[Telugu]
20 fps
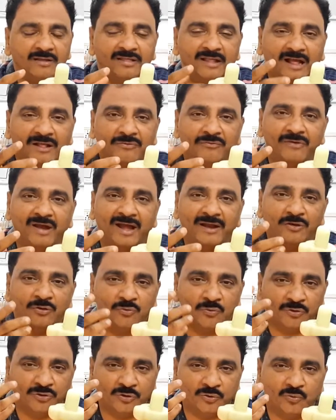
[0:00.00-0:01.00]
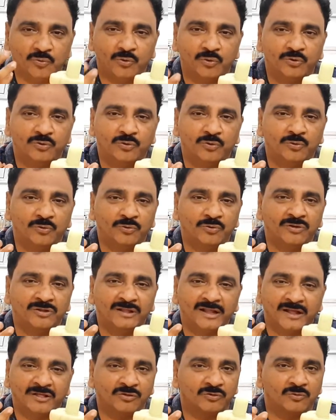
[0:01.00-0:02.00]
దాని వాల్యూ కొన్ని కోట్లు
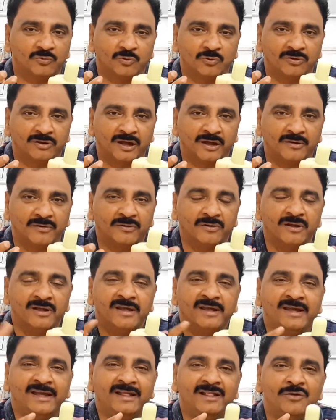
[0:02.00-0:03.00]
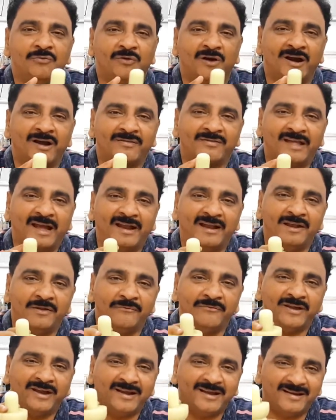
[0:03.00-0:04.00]
అని అనుకుంటారు ఇది ఒక
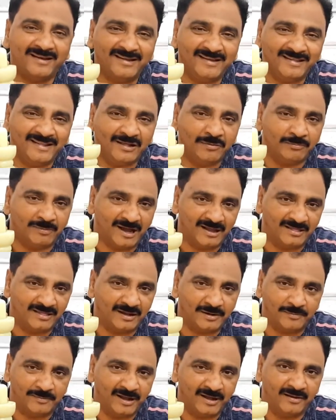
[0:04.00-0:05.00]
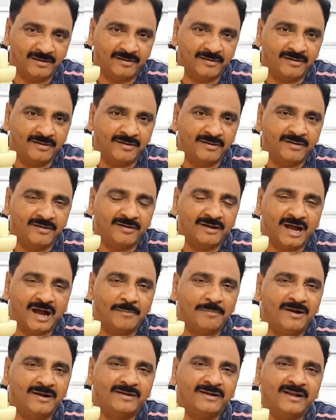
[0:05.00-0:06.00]
సైంటిఫిక్ రీజన్ మాత్రమే
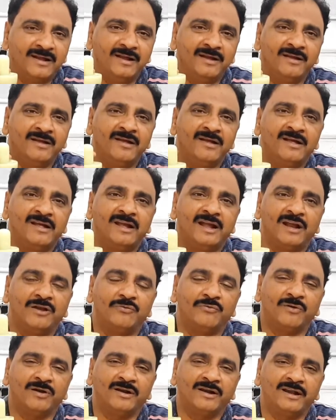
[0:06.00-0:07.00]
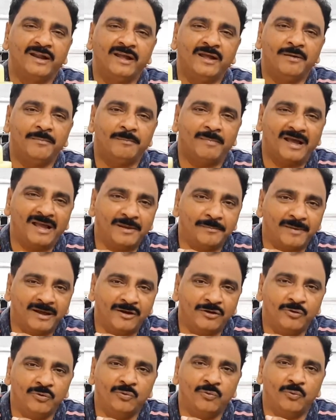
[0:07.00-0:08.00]
కాబట్టి ఎటువంటి
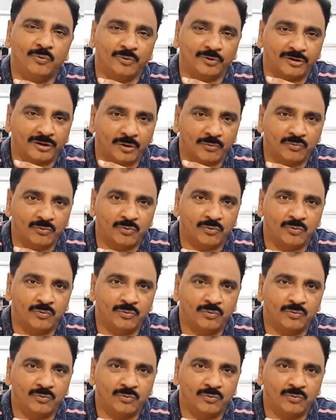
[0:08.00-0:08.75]
మహిమలు ఉండవు